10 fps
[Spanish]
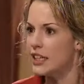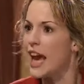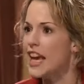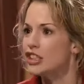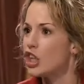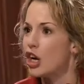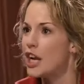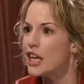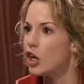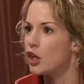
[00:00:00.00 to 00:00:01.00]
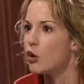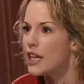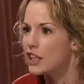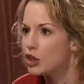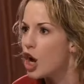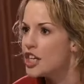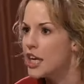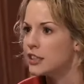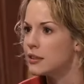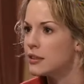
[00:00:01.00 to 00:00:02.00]
¿Qué hizo con el hijo de Julieta
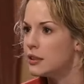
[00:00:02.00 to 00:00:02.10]
Ordóñez?